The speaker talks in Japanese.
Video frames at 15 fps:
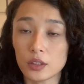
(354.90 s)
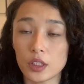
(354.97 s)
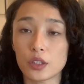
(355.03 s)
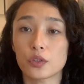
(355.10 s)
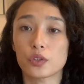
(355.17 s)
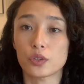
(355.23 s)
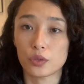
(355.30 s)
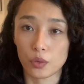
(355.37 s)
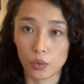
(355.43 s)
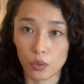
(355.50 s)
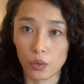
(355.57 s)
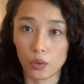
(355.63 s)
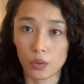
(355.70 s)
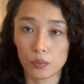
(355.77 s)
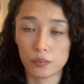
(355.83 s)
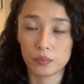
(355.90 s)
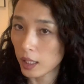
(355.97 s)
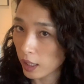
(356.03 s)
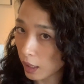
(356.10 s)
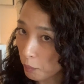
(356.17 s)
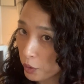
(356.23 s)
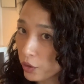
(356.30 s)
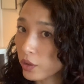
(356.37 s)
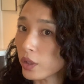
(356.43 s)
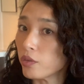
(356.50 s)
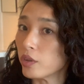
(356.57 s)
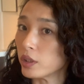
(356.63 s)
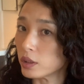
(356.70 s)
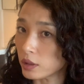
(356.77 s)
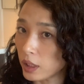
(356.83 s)
チェックする方法髪の毛を
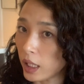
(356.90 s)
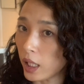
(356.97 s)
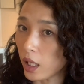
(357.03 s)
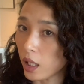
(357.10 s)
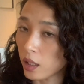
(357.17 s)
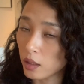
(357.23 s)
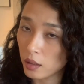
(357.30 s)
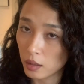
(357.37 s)
ですね、